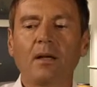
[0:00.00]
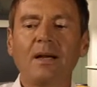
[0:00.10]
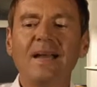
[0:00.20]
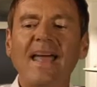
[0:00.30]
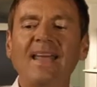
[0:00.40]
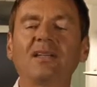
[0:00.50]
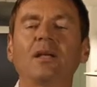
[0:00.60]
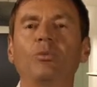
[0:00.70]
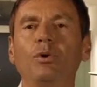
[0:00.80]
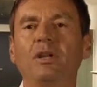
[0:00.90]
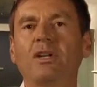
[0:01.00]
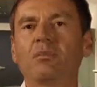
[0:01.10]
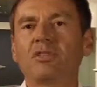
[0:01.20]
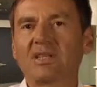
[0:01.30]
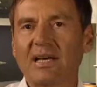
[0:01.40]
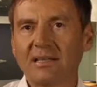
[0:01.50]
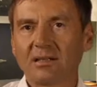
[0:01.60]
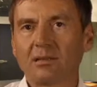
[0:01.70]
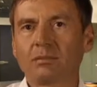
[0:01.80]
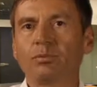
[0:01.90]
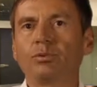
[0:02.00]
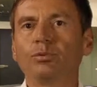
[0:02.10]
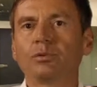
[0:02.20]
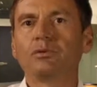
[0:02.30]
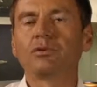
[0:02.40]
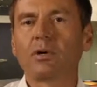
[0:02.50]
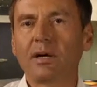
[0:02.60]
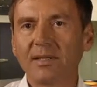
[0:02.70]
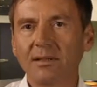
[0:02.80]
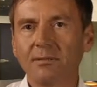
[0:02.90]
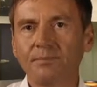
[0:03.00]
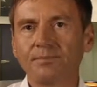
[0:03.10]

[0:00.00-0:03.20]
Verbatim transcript: leichter möglich mit Standardprodukten zu arbeiten.